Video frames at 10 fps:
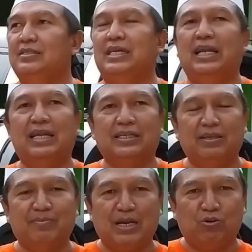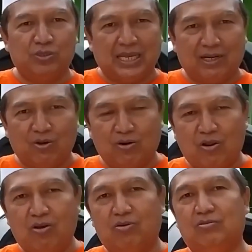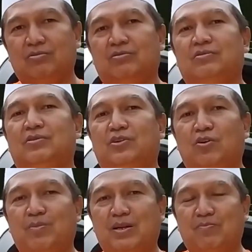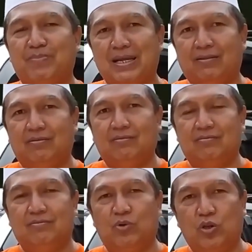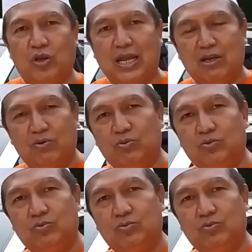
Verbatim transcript: Jalan Timangun Sarkoro nomor 4 Boyolangu